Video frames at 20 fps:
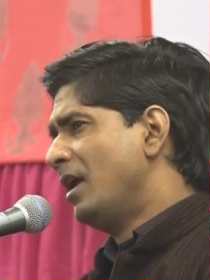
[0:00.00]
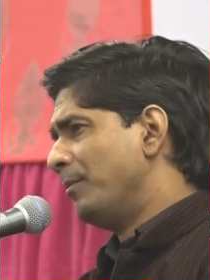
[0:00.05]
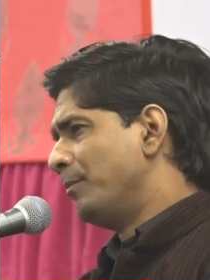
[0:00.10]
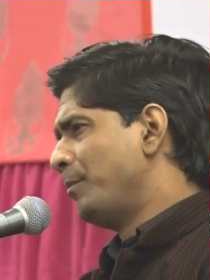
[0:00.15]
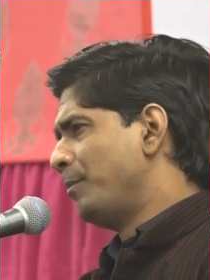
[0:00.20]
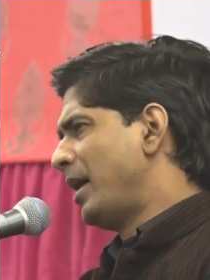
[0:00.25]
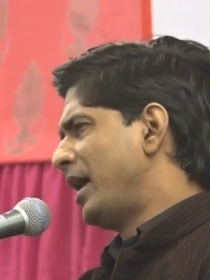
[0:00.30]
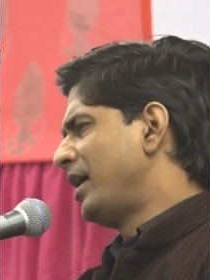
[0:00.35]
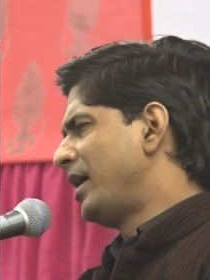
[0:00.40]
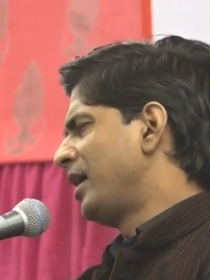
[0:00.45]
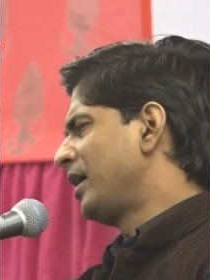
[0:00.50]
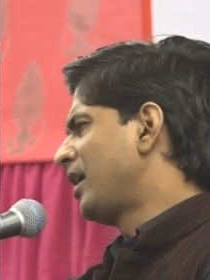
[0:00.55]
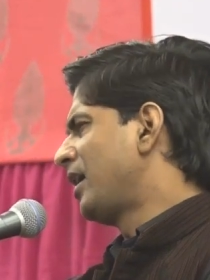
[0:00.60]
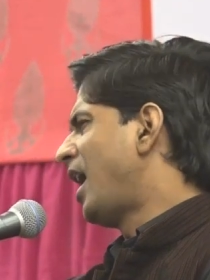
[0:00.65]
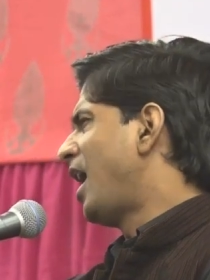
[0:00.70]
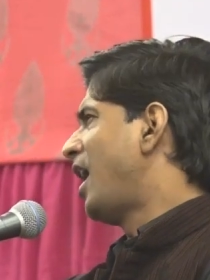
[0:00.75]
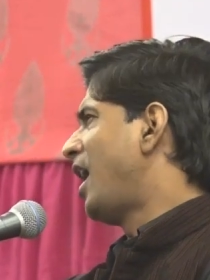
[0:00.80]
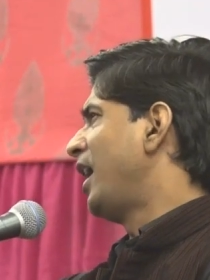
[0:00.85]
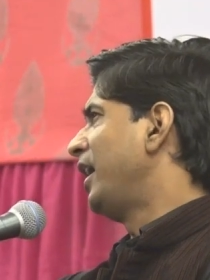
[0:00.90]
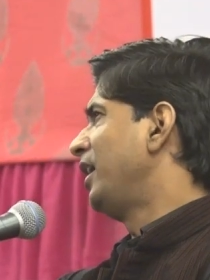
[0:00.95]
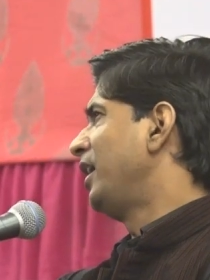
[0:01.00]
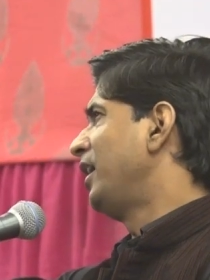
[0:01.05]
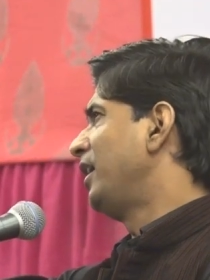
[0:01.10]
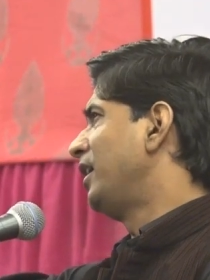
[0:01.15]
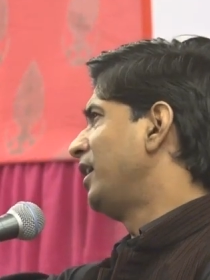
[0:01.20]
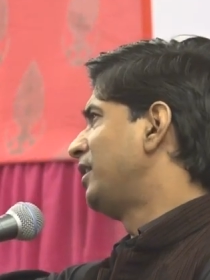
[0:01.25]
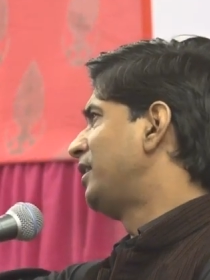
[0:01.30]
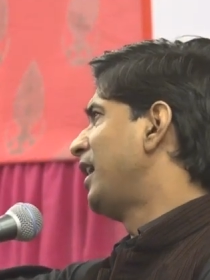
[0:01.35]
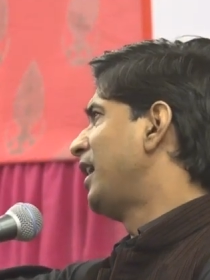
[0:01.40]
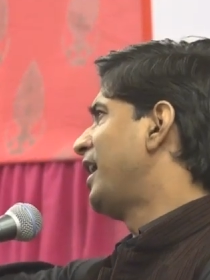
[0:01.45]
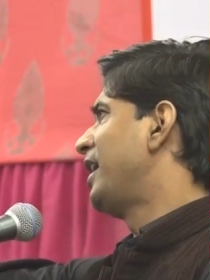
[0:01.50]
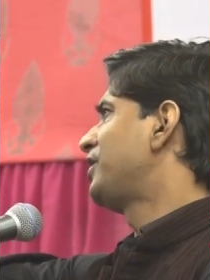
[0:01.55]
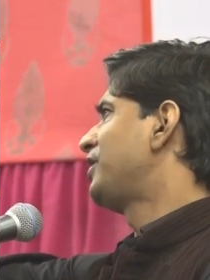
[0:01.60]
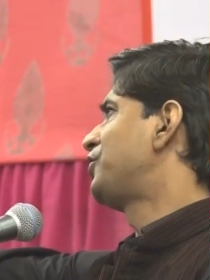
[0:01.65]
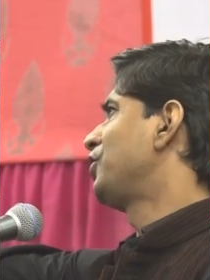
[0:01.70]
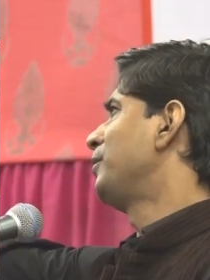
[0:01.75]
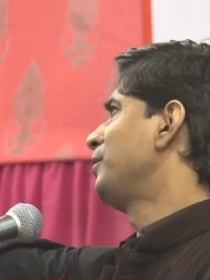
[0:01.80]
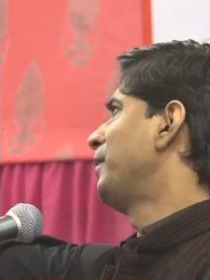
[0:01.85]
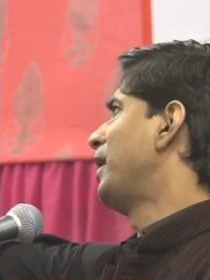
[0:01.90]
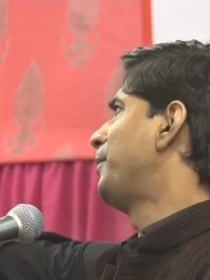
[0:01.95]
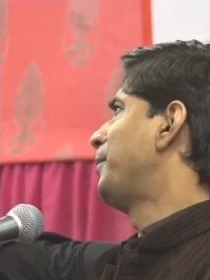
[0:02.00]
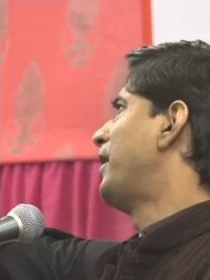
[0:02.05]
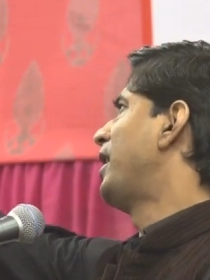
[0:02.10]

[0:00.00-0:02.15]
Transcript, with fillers: महंगाई देश में